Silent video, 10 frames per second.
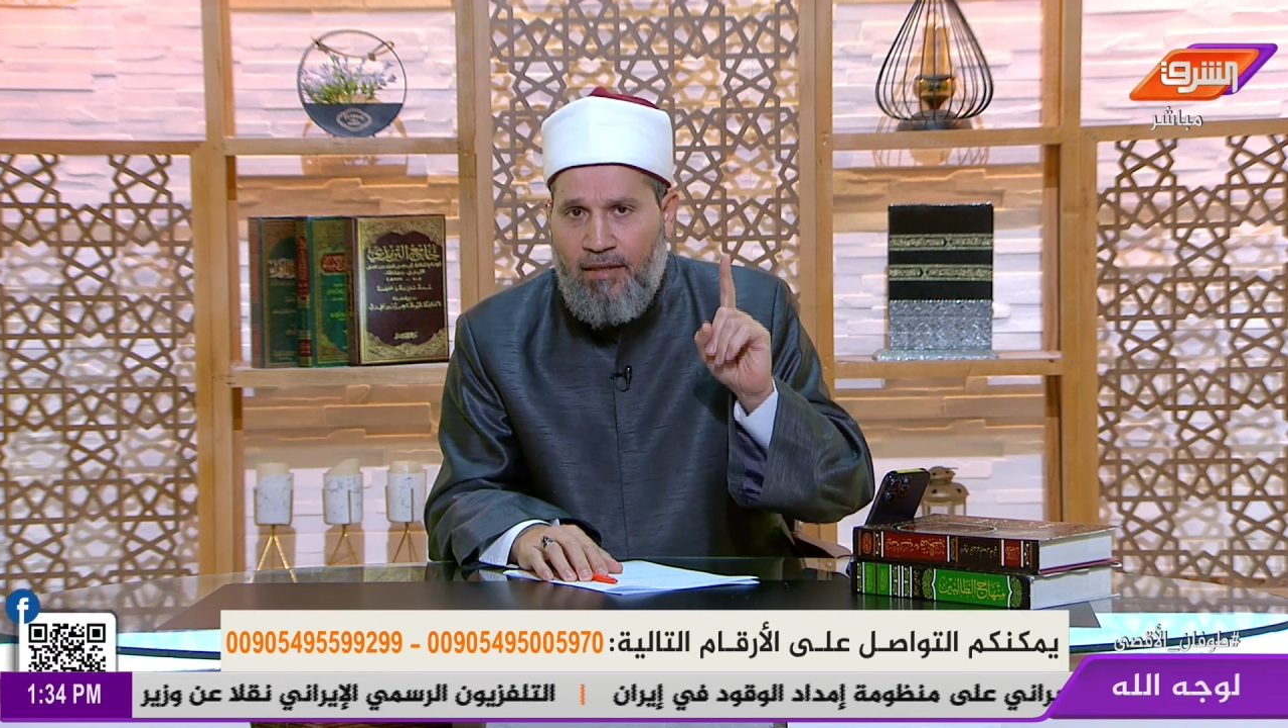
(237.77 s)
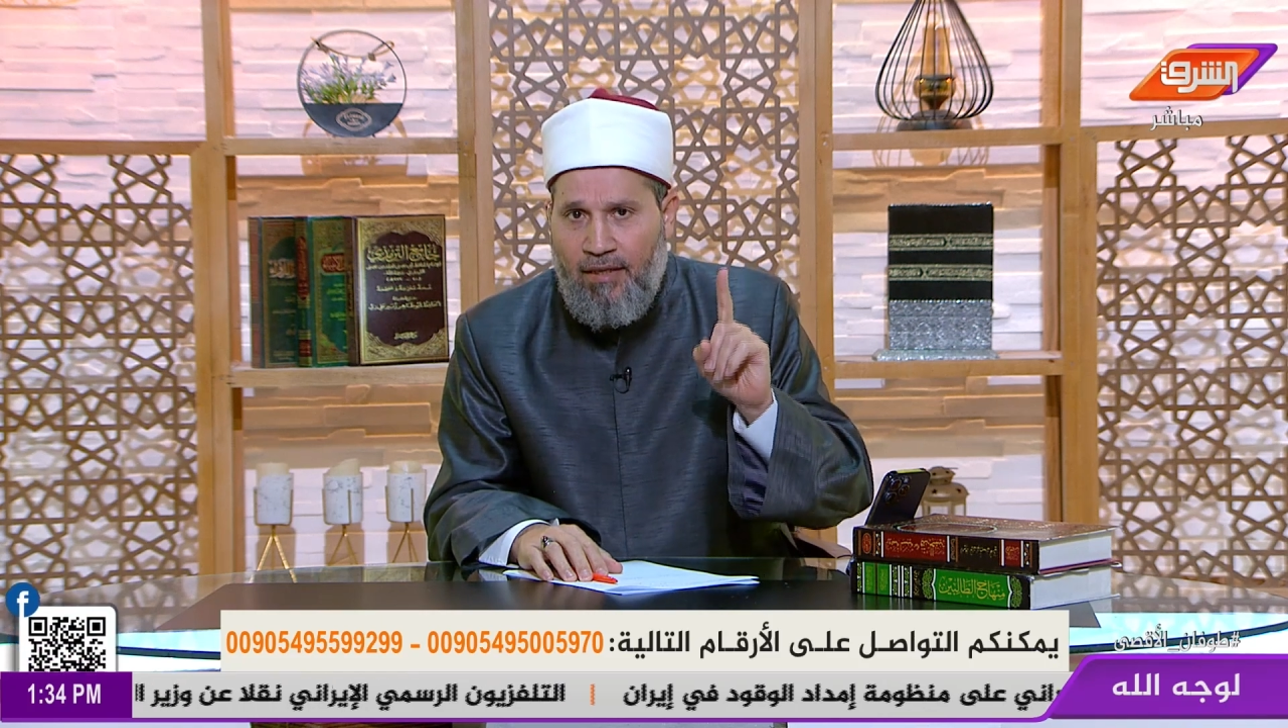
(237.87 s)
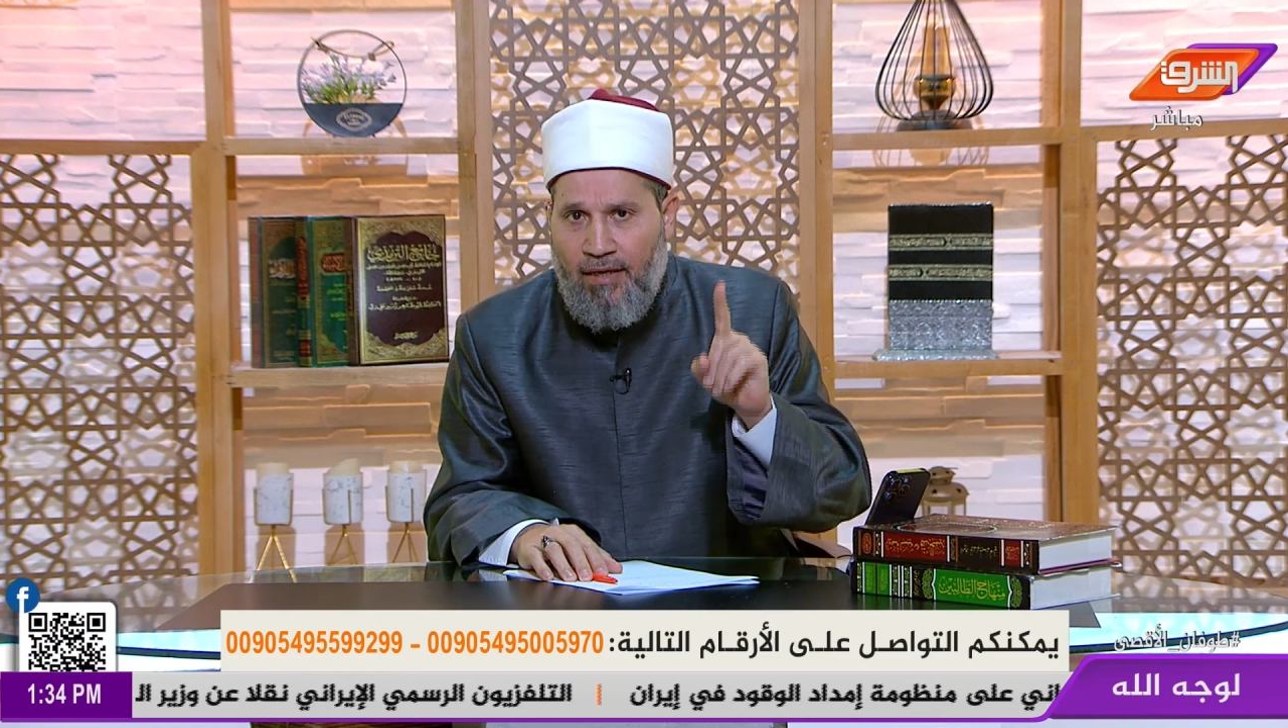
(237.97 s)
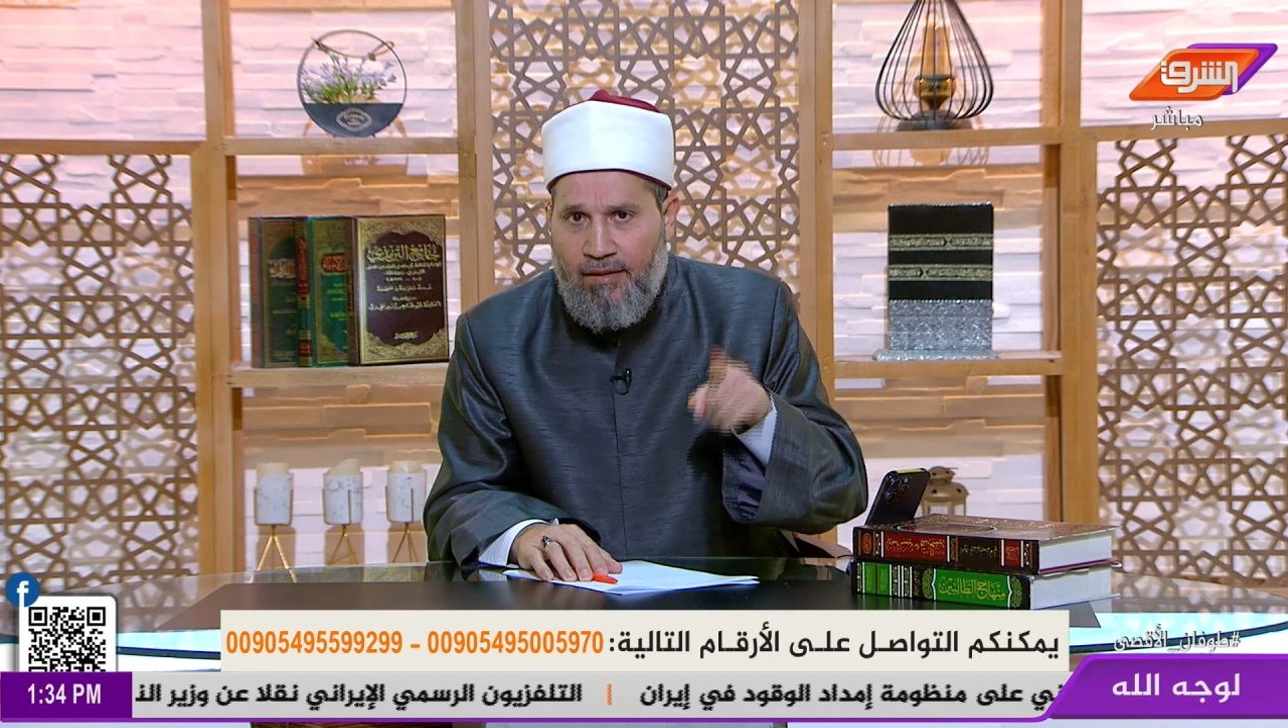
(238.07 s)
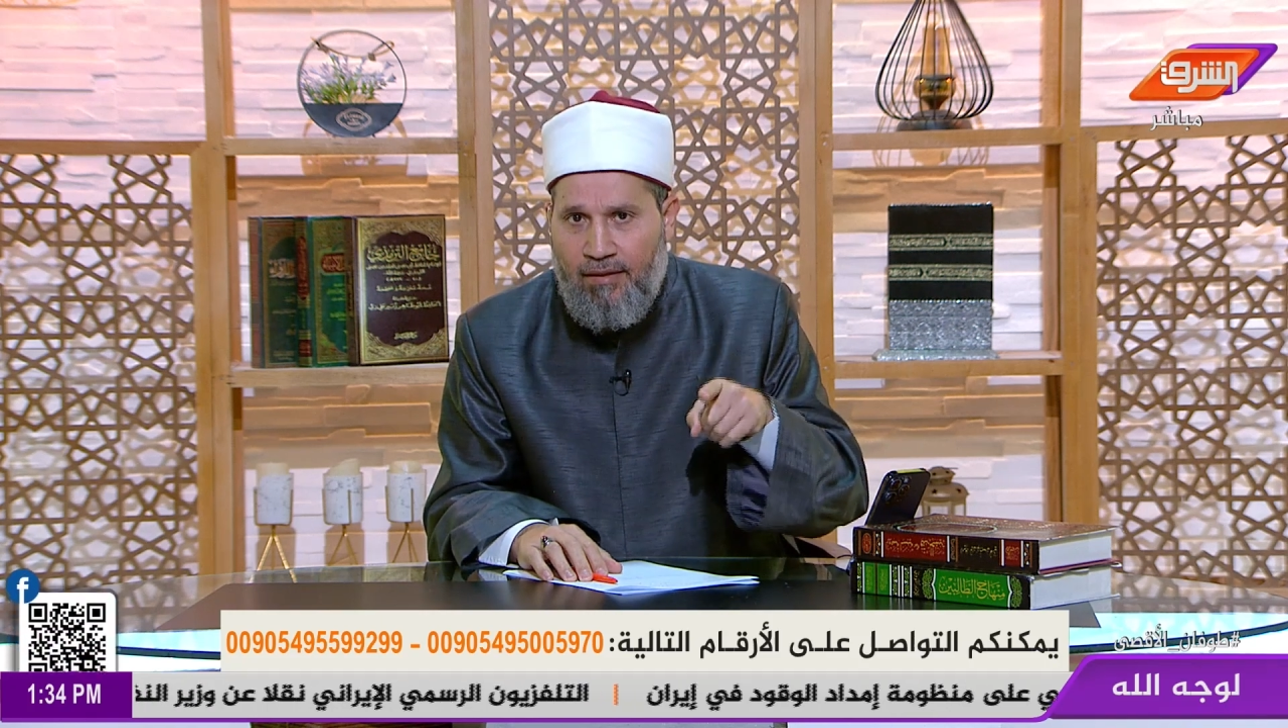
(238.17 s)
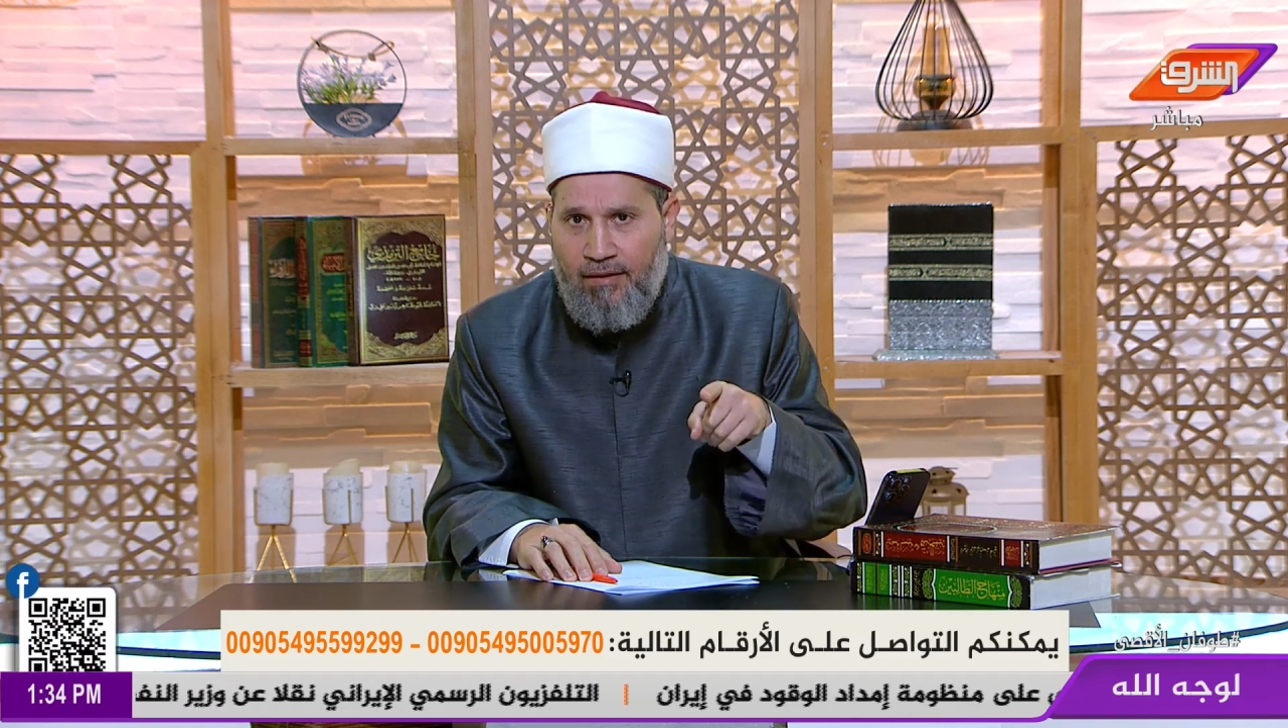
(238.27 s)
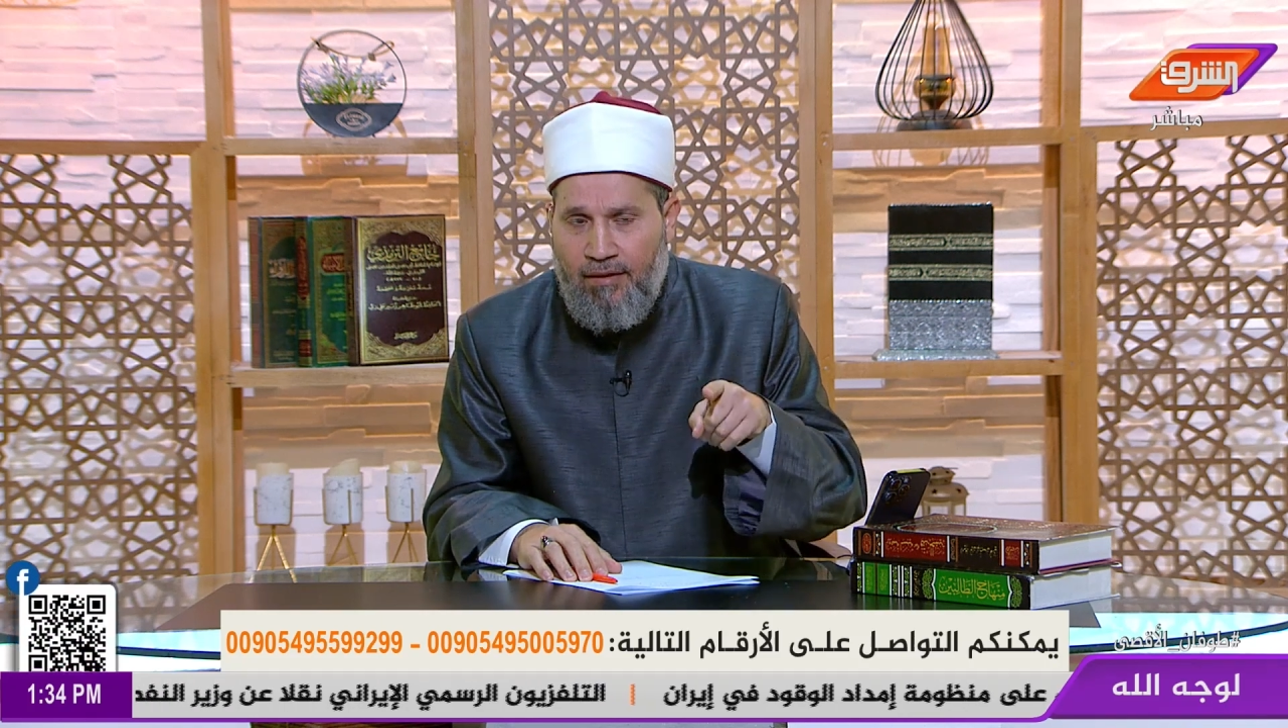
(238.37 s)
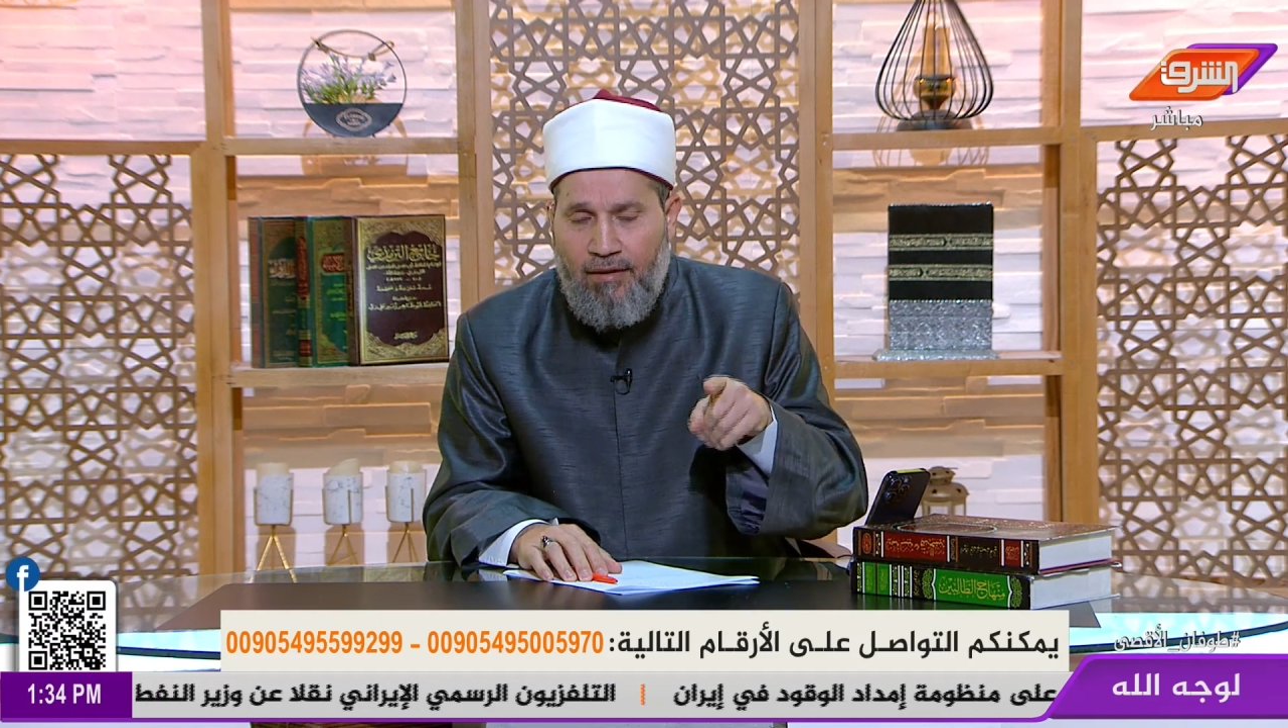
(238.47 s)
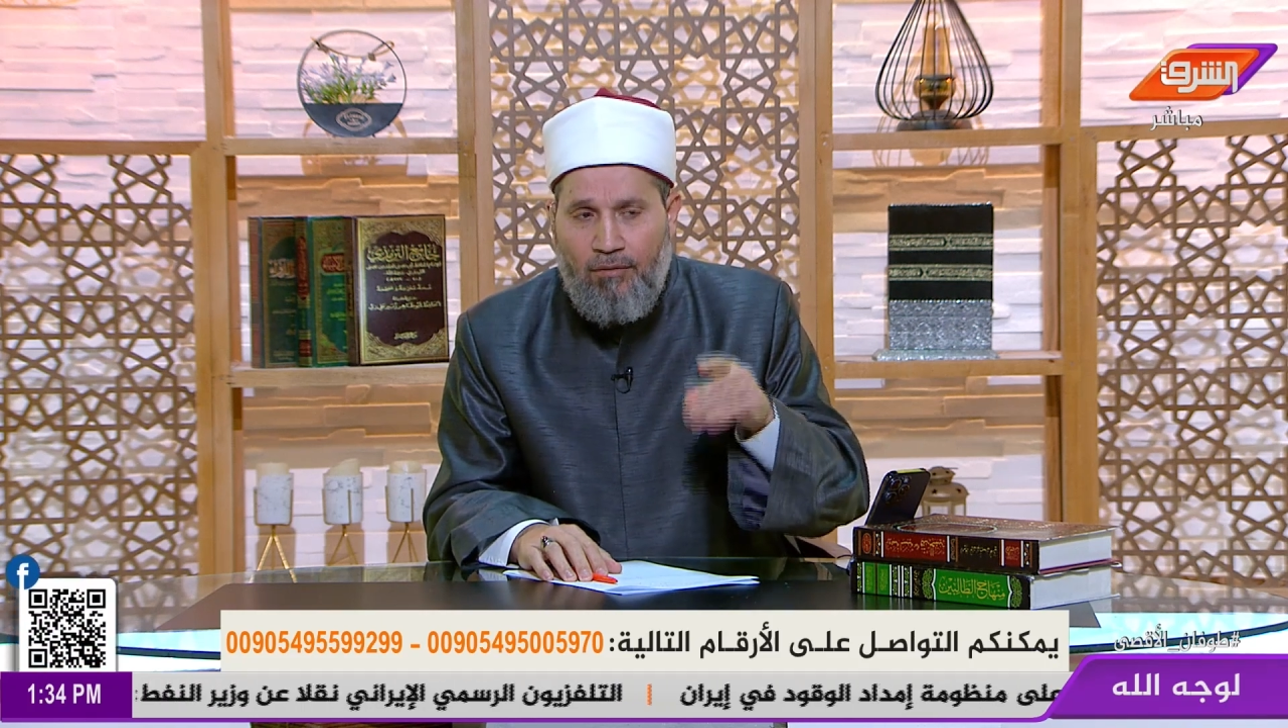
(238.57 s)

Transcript: لليأس